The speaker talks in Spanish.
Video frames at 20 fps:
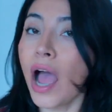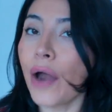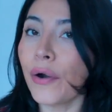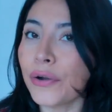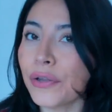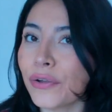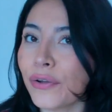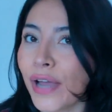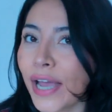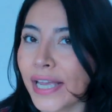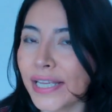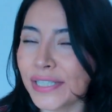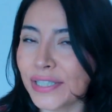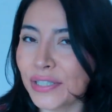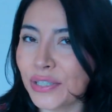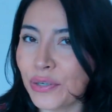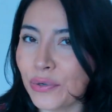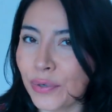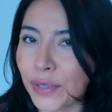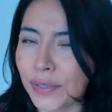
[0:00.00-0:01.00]
How are you
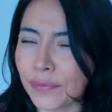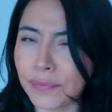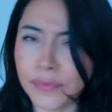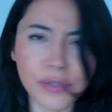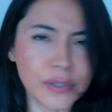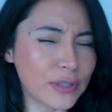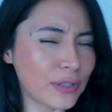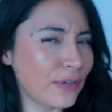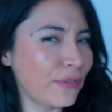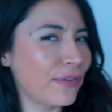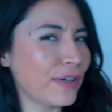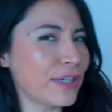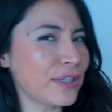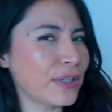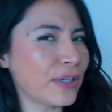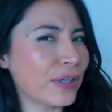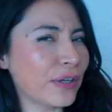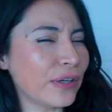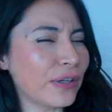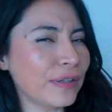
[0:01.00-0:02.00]
guys doing? So far
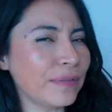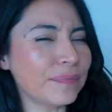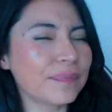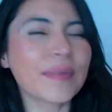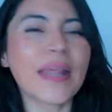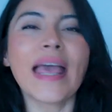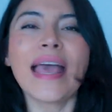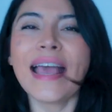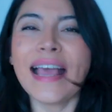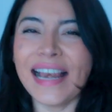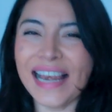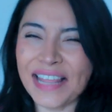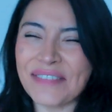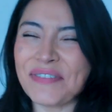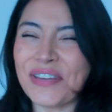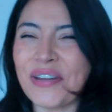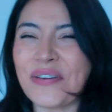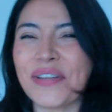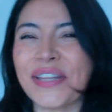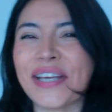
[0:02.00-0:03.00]
so good? Let
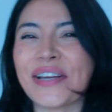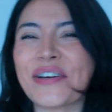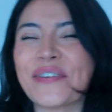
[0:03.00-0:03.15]
me know in the